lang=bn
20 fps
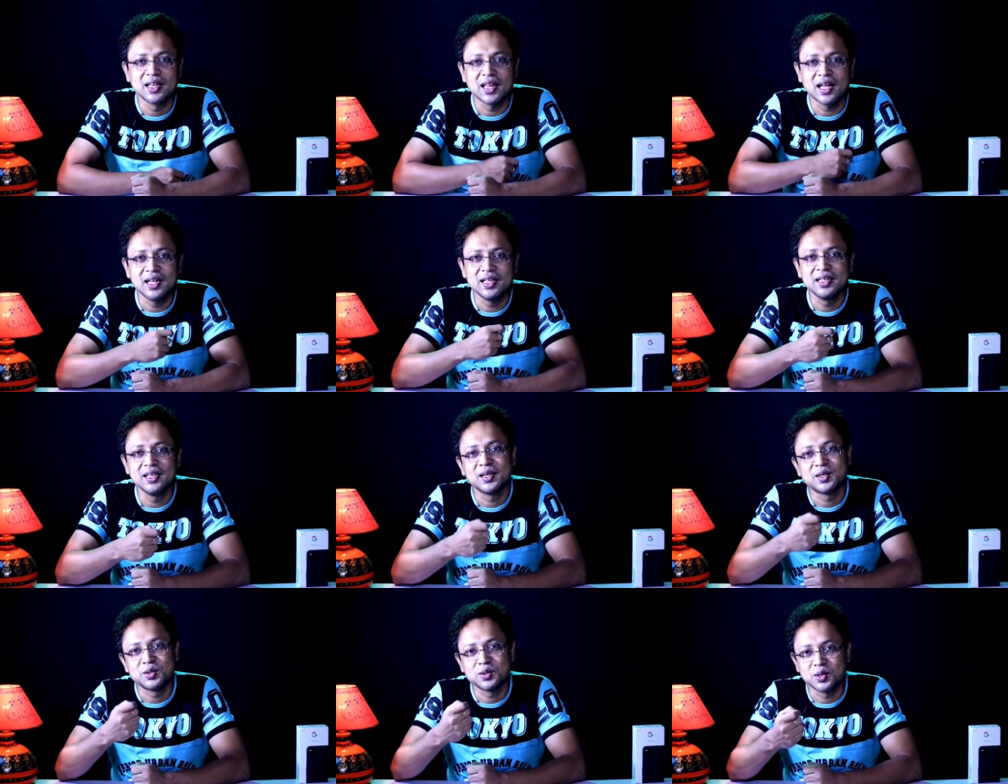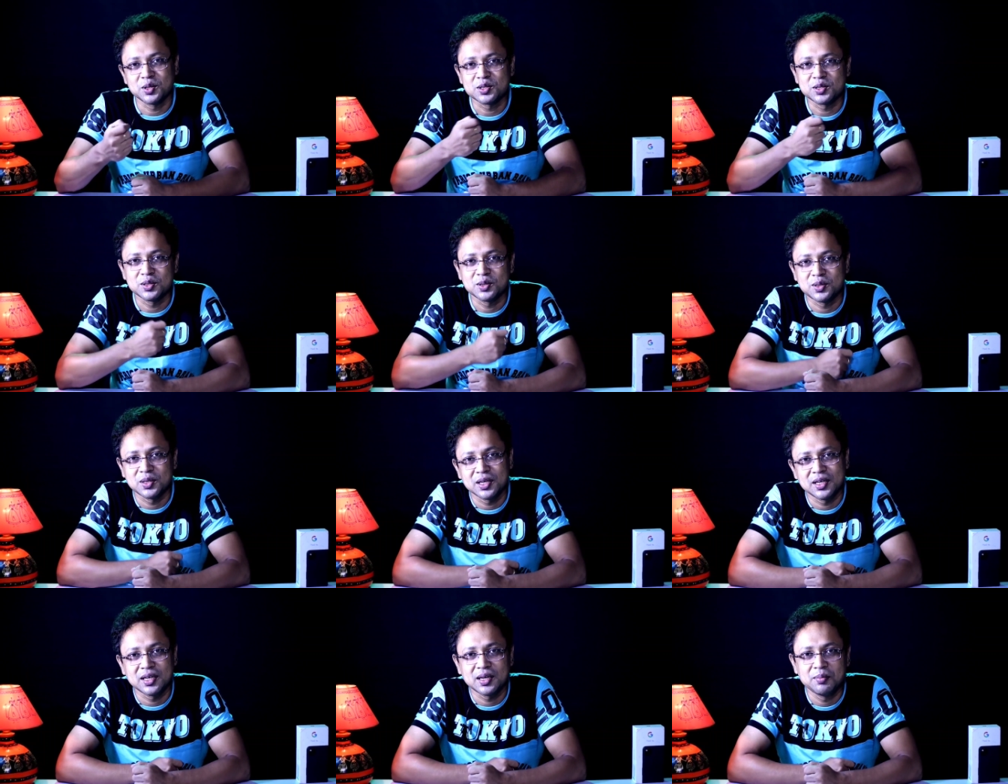তাই একটু কষ্ট
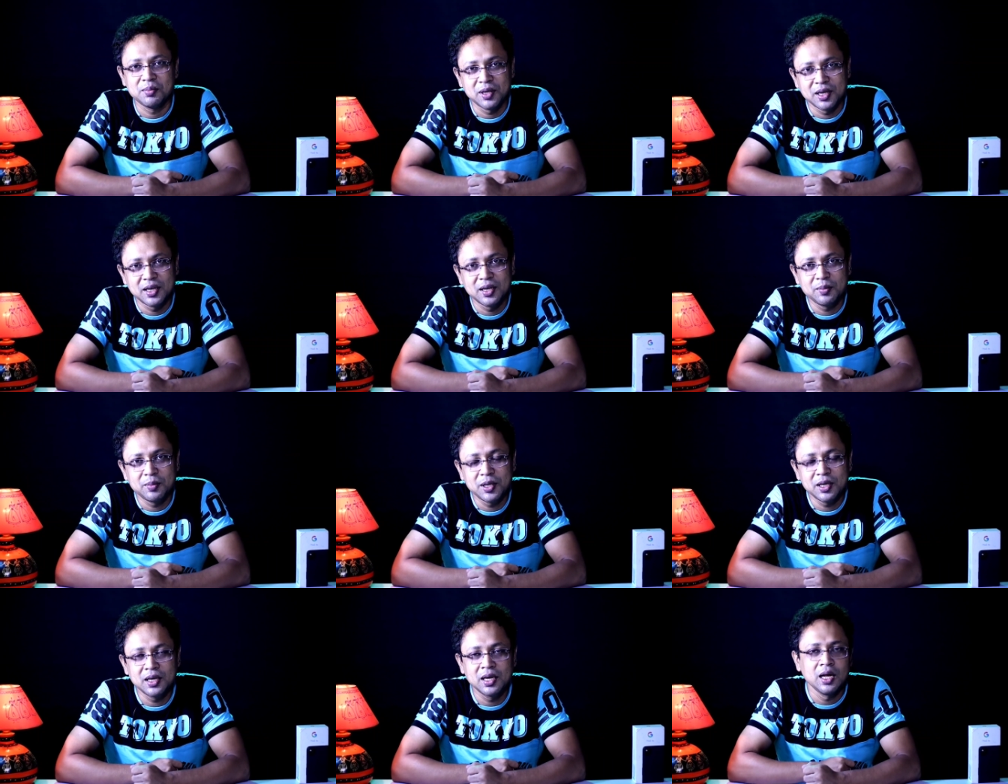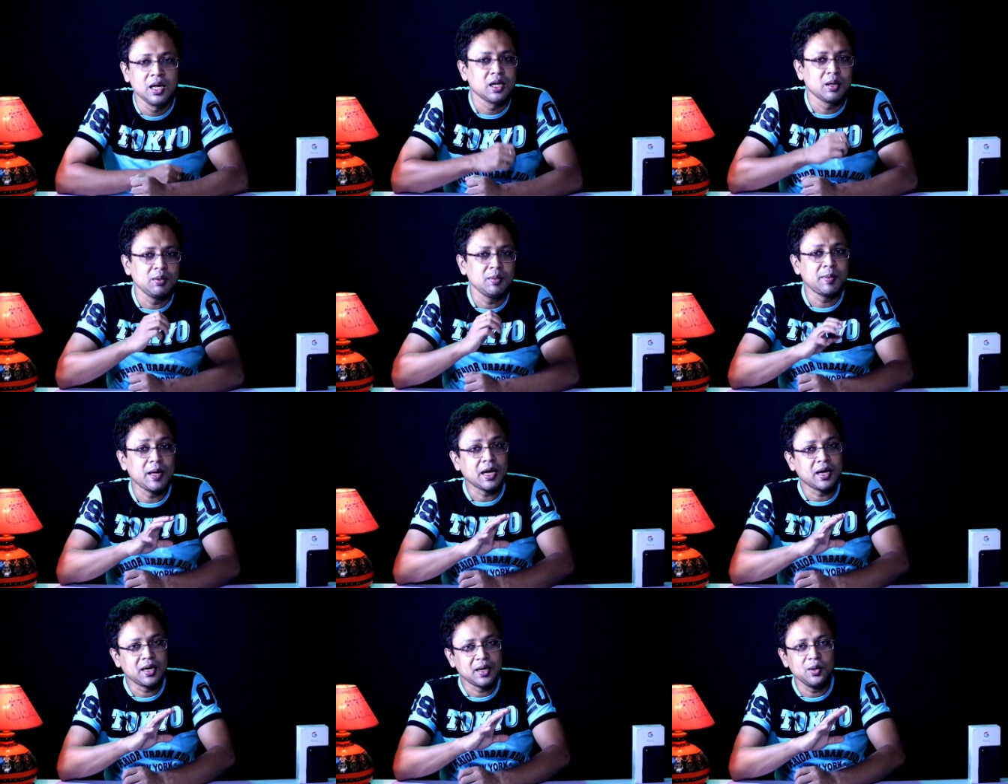করে এটা মেনে নেবেন তবে
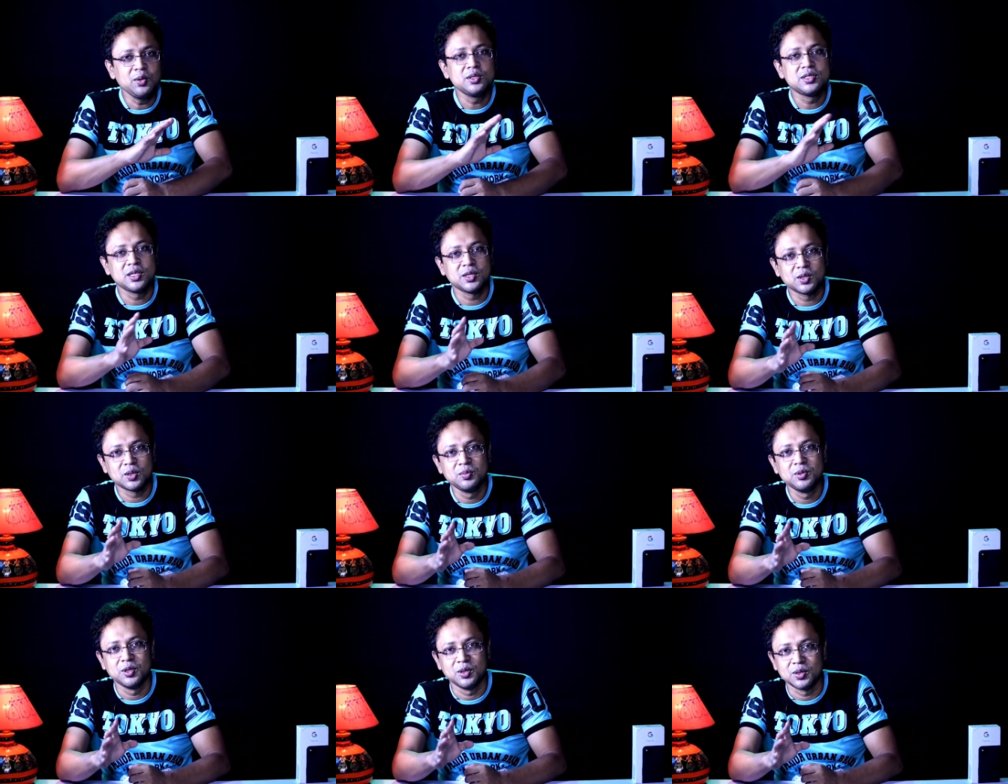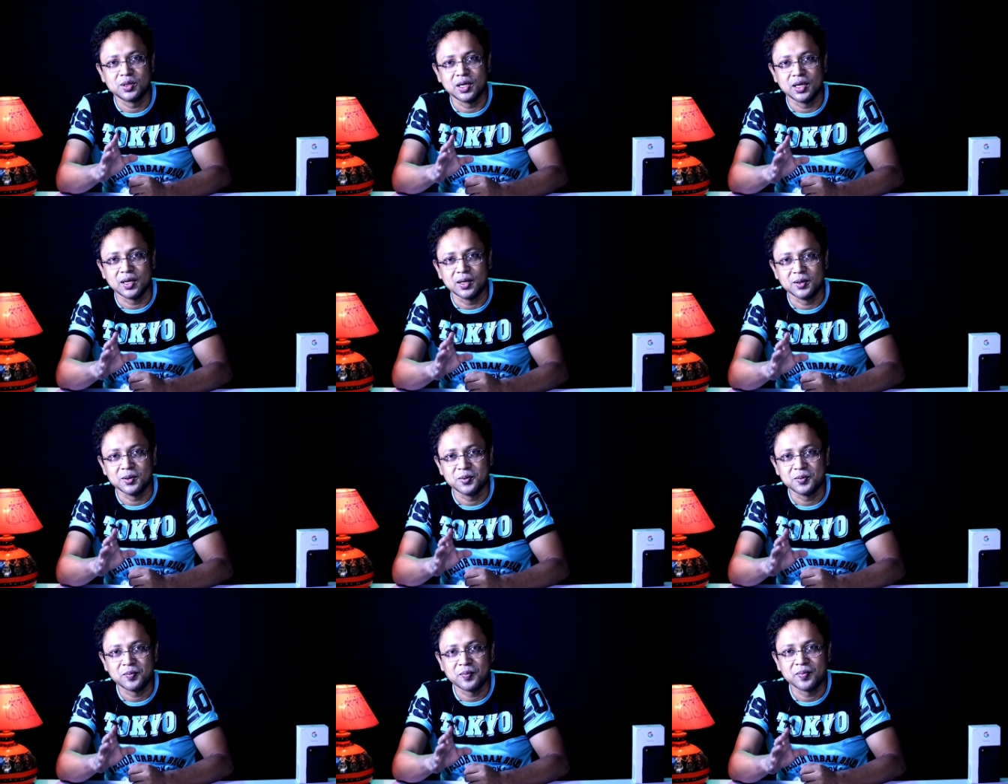ব্যাকগ্রাউন্ড যেরকমই হোক না
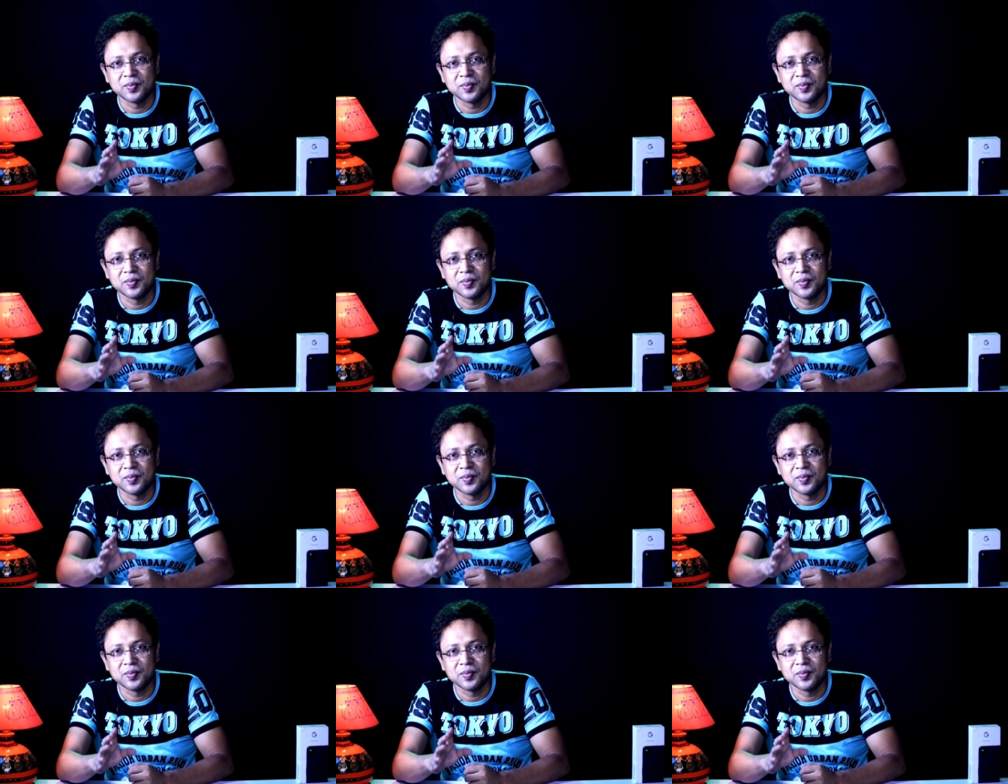কেন